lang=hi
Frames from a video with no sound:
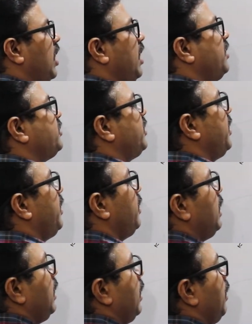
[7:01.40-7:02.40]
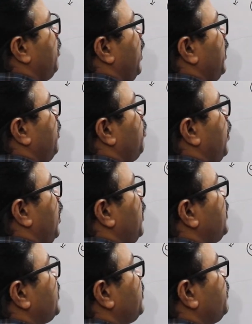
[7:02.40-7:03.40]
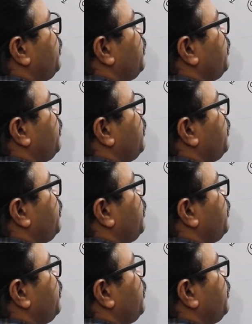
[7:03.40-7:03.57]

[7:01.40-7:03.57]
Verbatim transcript: चार्ज है हमारे पास